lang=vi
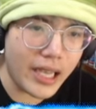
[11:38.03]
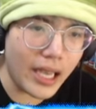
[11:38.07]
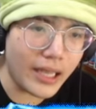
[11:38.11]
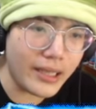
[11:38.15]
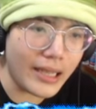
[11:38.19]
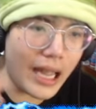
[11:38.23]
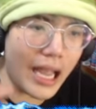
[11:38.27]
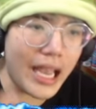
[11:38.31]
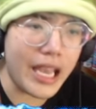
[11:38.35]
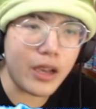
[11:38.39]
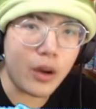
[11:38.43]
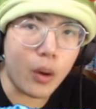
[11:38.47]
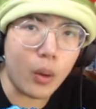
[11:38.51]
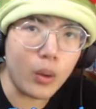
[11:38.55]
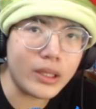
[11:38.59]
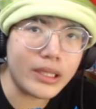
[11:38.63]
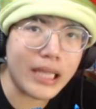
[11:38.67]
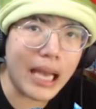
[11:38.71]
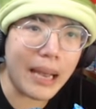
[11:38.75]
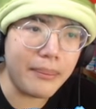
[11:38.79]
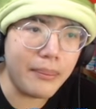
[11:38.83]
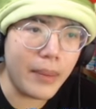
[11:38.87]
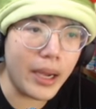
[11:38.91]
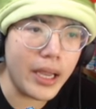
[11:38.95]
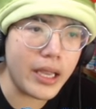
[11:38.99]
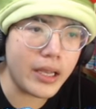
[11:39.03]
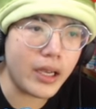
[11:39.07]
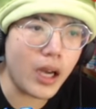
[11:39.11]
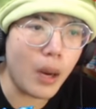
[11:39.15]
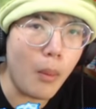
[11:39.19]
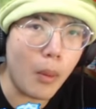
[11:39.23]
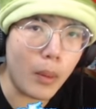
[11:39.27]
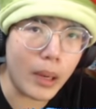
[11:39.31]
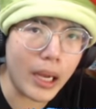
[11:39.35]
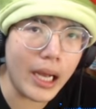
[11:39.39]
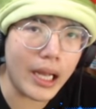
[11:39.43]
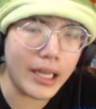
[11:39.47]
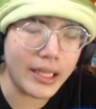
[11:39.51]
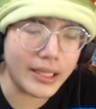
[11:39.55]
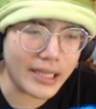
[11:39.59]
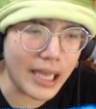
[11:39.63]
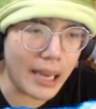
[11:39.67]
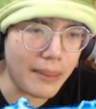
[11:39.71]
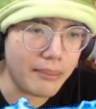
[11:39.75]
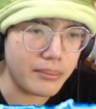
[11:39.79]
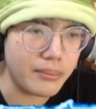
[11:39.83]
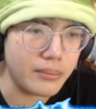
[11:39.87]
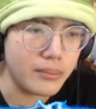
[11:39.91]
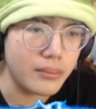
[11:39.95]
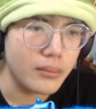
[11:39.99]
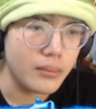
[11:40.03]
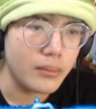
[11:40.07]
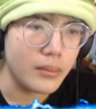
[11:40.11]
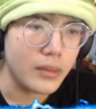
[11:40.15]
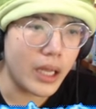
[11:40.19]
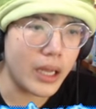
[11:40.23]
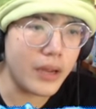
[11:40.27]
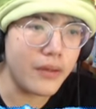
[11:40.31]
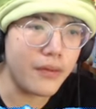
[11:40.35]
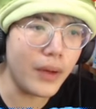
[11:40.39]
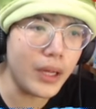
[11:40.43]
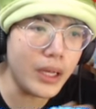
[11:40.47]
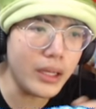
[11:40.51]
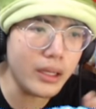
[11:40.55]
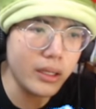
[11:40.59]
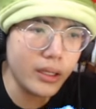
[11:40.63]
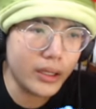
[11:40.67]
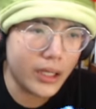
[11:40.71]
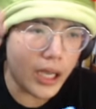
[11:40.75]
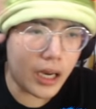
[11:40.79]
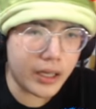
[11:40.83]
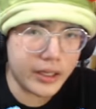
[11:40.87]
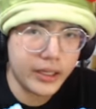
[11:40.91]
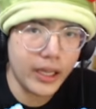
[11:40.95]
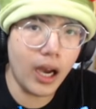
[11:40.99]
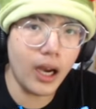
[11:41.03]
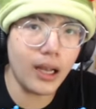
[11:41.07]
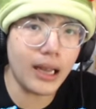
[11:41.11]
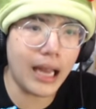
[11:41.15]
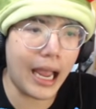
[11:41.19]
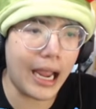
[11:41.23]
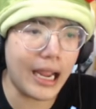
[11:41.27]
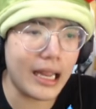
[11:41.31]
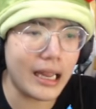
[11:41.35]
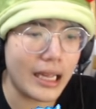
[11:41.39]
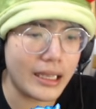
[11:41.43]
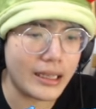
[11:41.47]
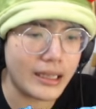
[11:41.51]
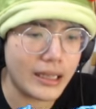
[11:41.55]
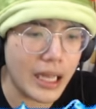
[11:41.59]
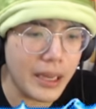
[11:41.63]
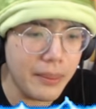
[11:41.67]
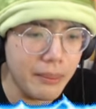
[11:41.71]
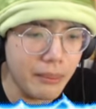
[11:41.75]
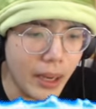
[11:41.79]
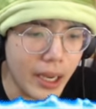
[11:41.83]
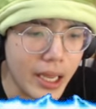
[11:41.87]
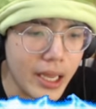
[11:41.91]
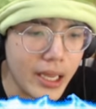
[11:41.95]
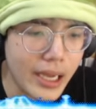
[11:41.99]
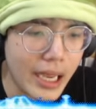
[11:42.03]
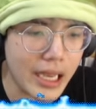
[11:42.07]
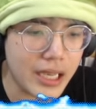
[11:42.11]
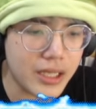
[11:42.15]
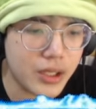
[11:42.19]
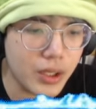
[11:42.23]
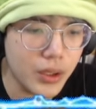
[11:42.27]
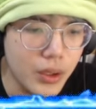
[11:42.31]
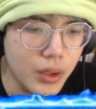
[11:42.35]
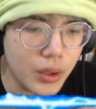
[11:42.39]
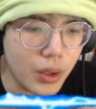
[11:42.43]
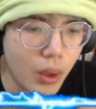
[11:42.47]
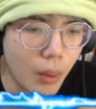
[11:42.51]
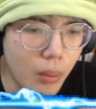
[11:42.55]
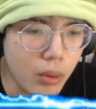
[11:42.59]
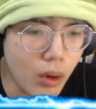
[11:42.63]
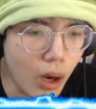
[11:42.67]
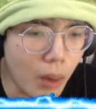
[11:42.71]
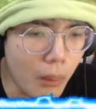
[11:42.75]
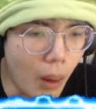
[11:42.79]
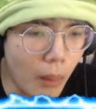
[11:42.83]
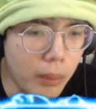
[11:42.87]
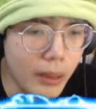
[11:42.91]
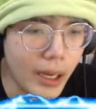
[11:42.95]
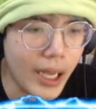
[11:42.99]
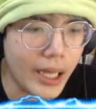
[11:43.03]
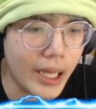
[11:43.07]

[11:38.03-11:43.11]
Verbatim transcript: trên tay của Sammy có một cái hình xăm, thì Vinh chợt nhớ lại là Timmy ngày xưa cũng có một cái